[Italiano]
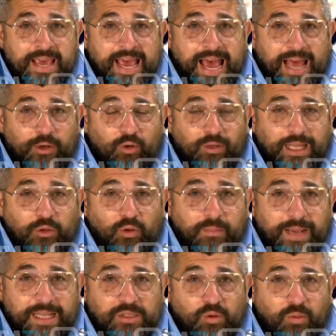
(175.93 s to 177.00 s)
hanno dato il
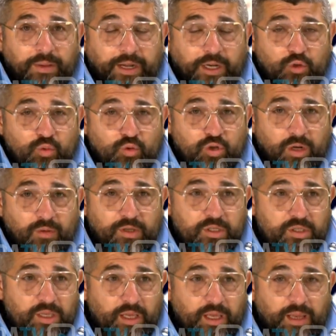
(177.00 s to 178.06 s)
massimo massimo per raggiungere
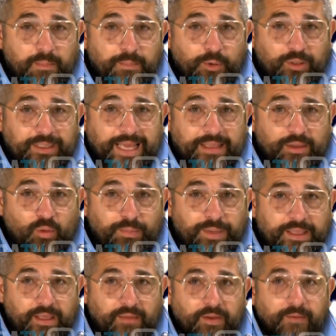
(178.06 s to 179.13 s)
questi importanti
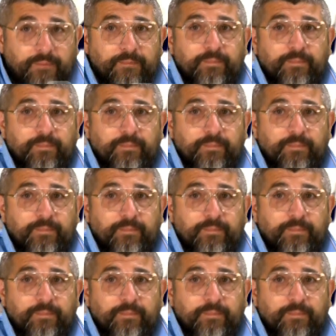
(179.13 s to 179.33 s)
obiettivi.